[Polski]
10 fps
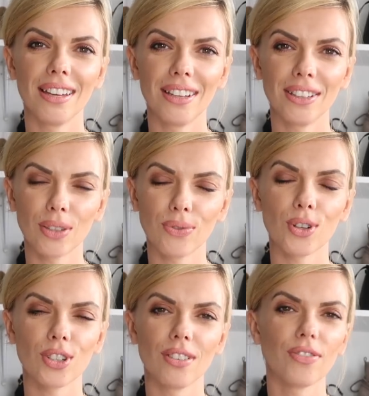e,
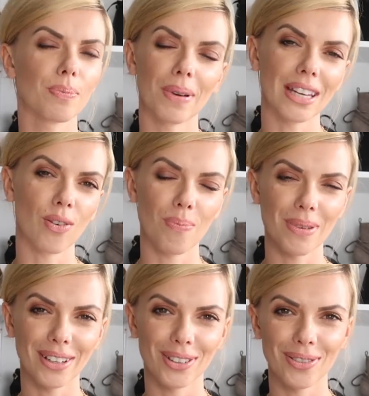tworzy wspaniałą,
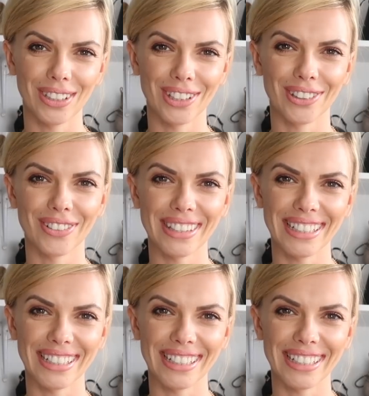piękną jesienną